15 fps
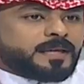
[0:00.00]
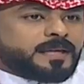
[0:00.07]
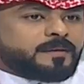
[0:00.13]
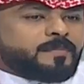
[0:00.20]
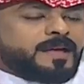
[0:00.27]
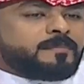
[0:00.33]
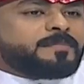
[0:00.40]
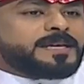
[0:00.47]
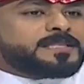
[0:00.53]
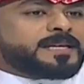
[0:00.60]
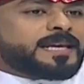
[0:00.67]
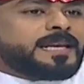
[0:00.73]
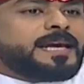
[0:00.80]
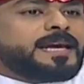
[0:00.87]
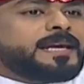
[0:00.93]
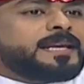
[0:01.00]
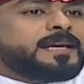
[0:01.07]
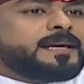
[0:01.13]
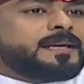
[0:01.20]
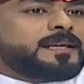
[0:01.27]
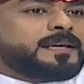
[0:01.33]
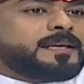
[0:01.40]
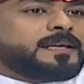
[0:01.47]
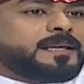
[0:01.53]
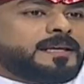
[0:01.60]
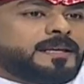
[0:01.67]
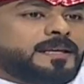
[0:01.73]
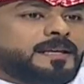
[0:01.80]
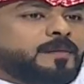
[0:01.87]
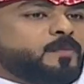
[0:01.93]
انا ما حبيتك الا اللي هي
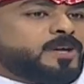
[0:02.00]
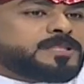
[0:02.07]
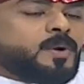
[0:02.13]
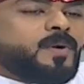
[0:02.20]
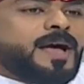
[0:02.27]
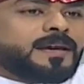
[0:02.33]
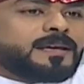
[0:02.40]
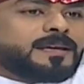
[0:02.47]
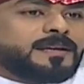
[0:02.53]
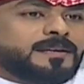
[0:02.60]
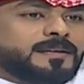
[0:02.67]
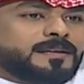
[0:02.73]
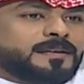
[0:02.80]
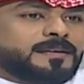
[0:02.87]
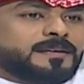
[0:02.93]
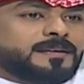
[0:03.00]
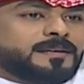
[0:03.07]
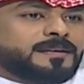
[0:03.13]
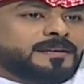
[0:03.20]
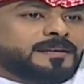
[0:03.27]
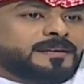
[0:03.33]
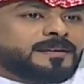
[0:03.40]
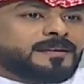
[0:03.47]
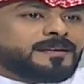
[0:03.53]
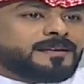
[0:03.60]
جنسيه لمحتواك هي جنسيه